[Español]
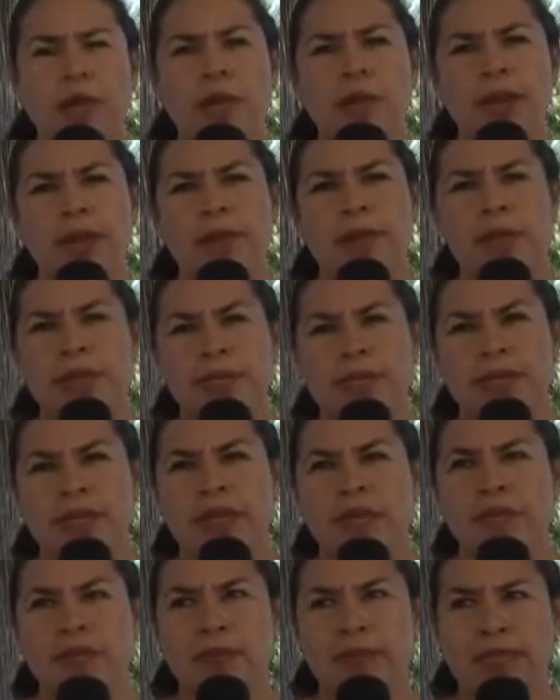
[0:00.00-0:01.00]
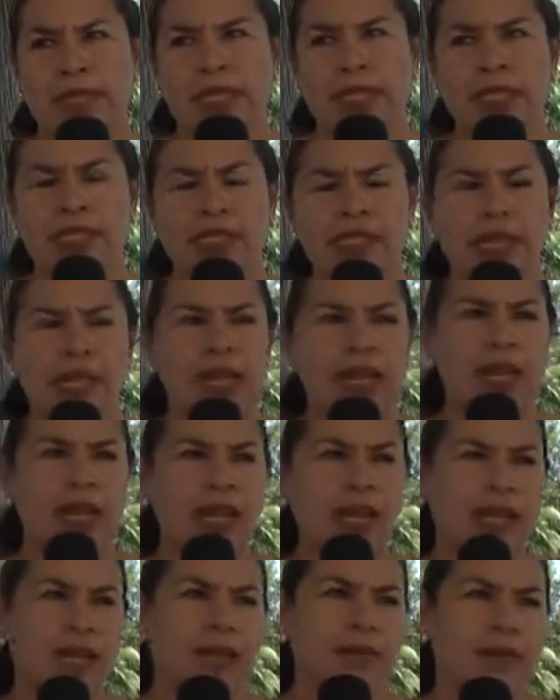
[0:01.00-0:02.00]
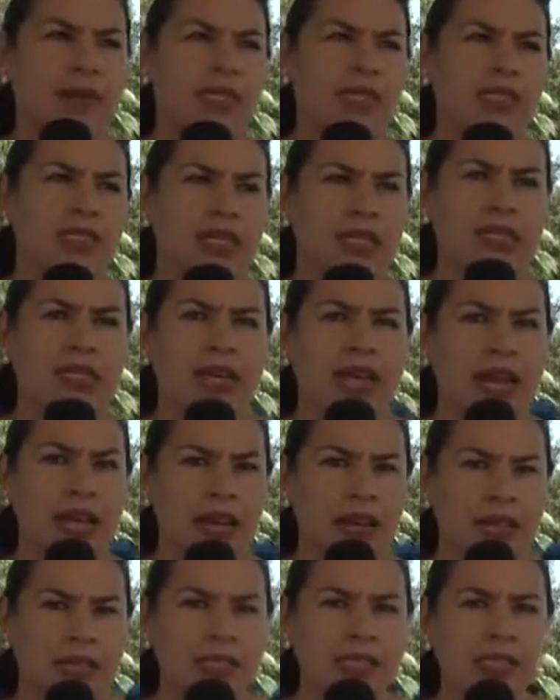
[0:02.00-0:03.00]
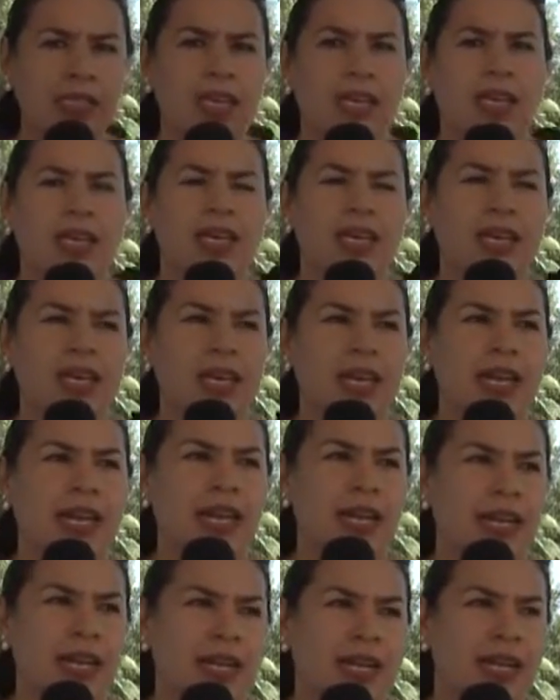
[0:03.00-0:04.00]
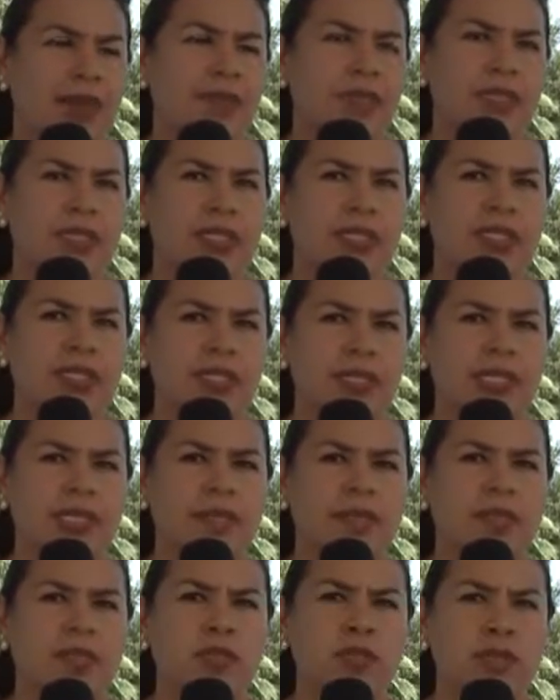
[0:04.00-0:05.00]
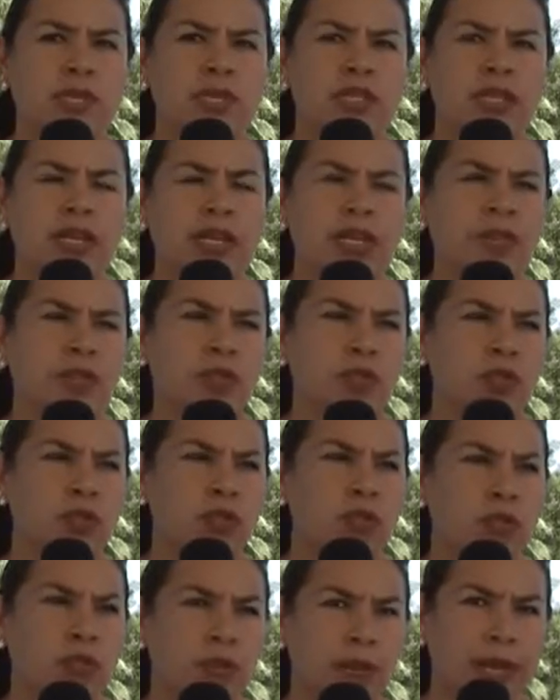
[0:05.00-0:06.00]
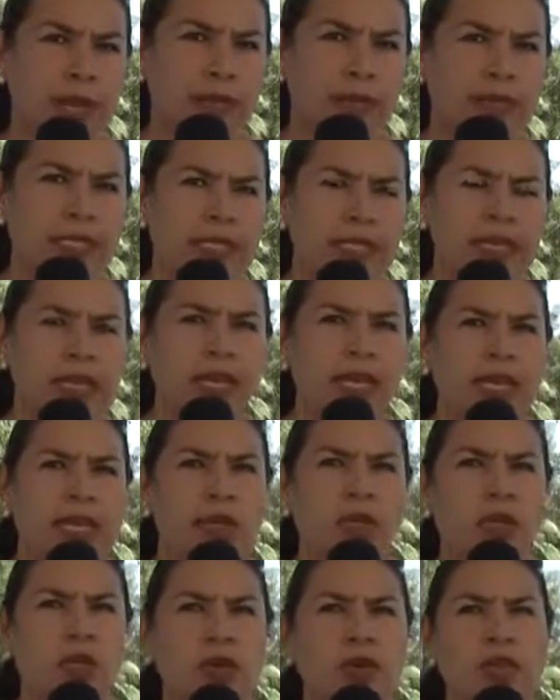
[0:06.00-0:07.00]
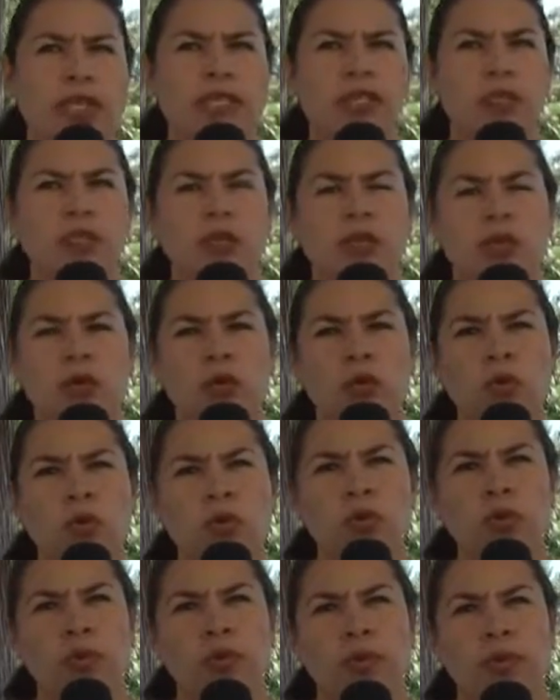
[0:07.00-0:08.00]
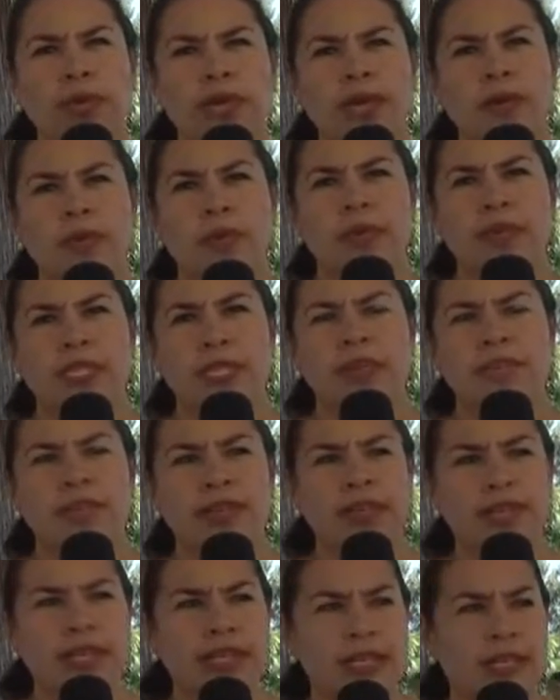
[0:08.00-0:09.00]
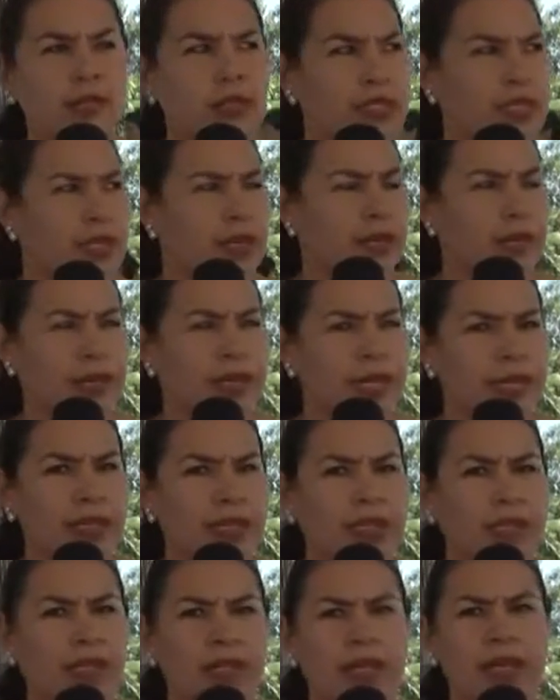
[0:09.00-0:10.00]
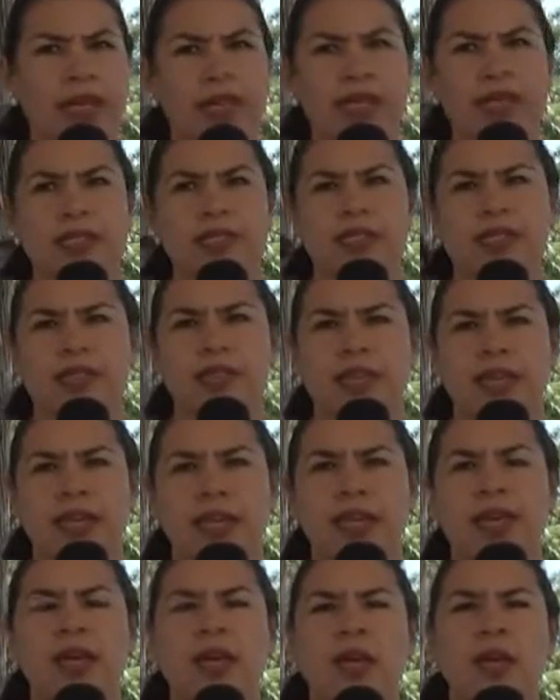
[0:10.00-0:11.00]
para prevenir enfermedades que a la larga van a ser caras y a la larga pues este, también nos van a traer muchos problemas. Todo esto en conjunto para pues al final de nuestra vida tener este,